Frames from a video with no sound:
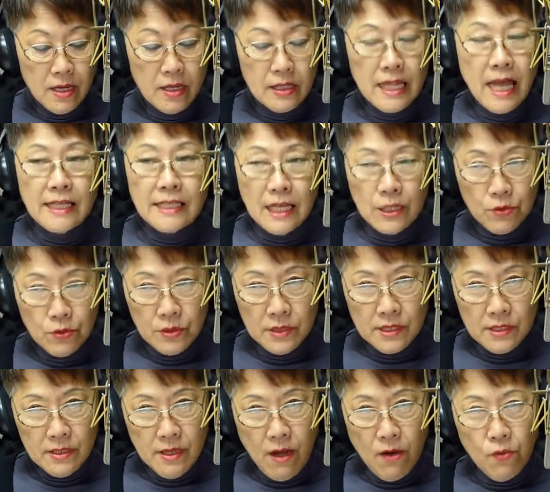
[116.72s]
大家都
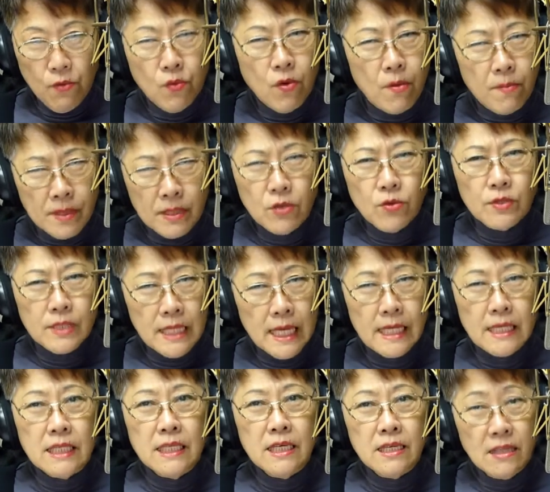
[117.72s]
知道，我们都曾
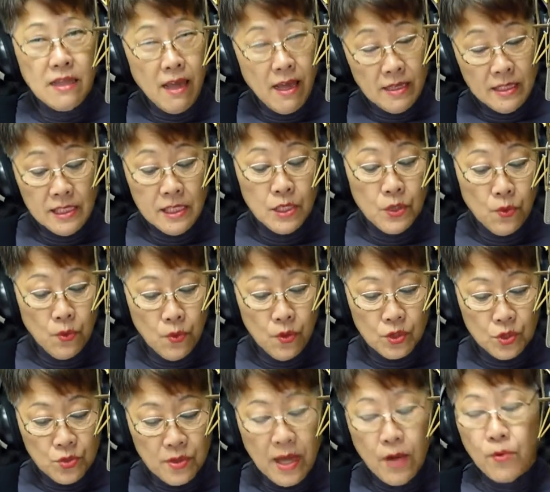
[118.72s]
经年轻过。
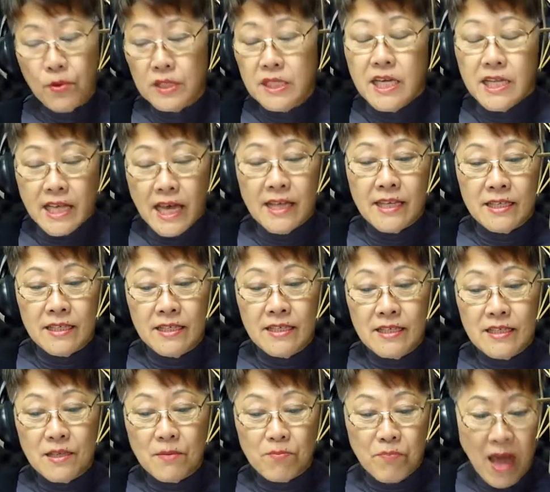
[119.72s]
虽然我现在已经
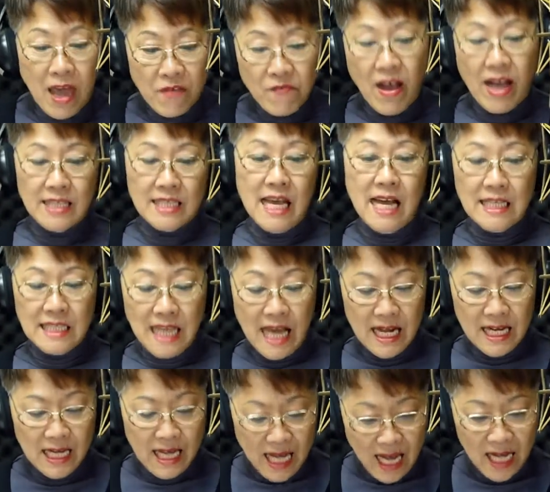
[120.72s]
是白发苍
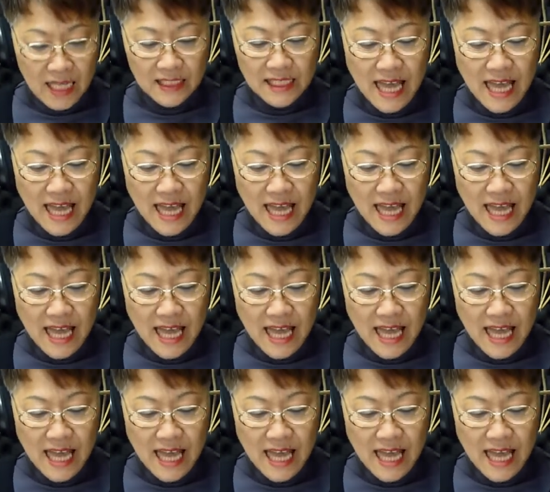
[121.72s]
苍了啊，